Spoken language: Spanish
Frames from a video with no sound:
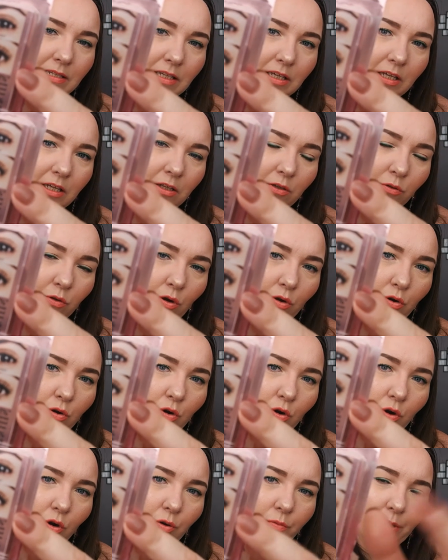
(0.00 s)
y un
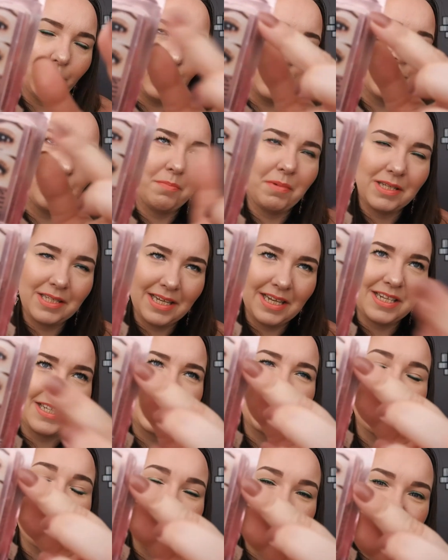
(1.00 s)
ojo bueno sin pestañas
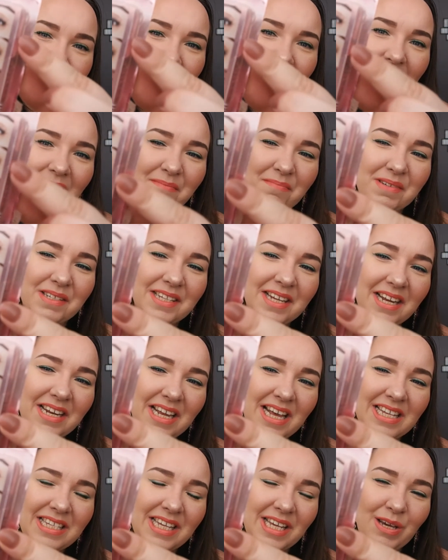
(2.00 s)
sin máscara de
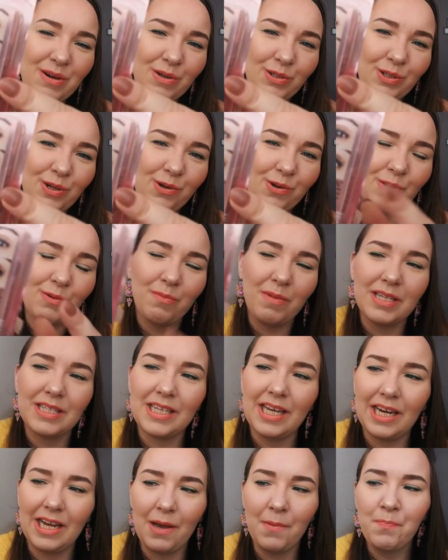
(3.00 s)
pestañas y otro con
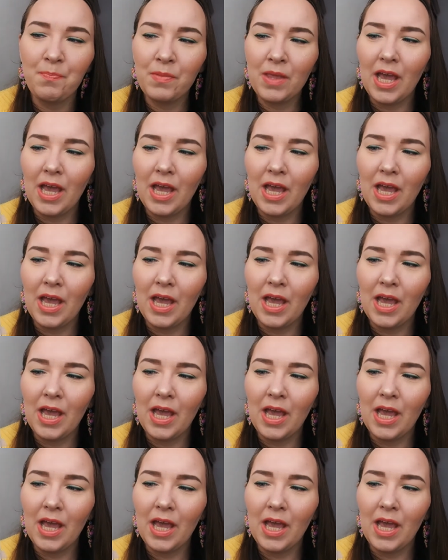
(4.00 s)
máscara